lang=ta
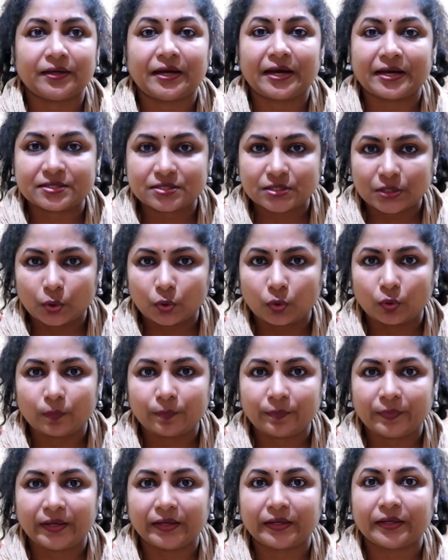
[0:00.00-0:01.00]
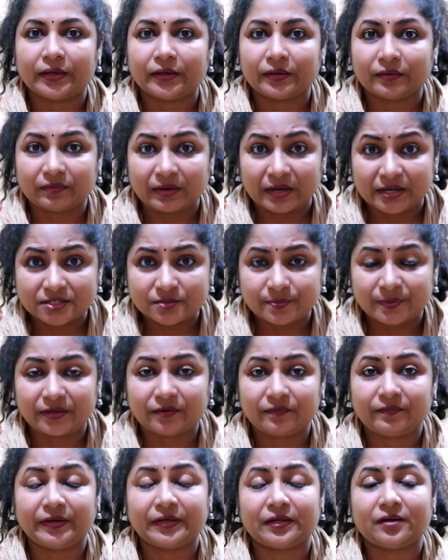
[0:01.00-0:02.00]
ஆஸ் அ ஹோம் மேக்கர் ஹஸ்பண்ட்
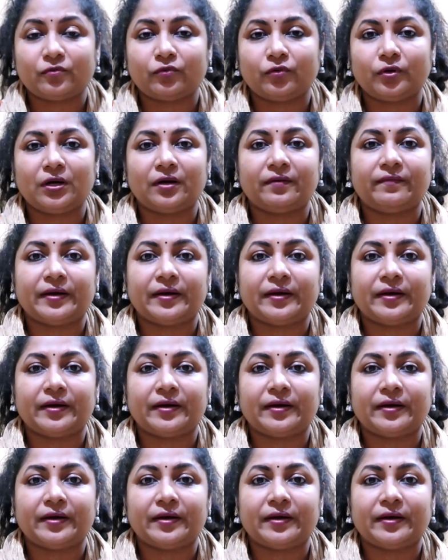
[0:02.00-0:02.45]
வீட்டில் ஃபுல்லாக